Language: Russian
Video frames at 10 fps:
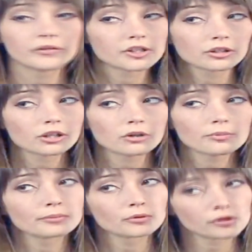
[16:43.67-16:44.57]
Мы вас не
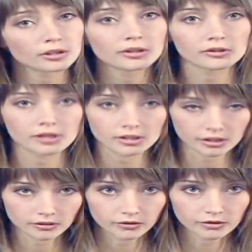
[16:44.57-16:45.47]
торопим, но сильно не
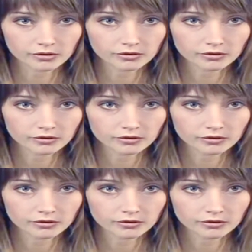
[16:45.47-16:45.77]
затягивайте.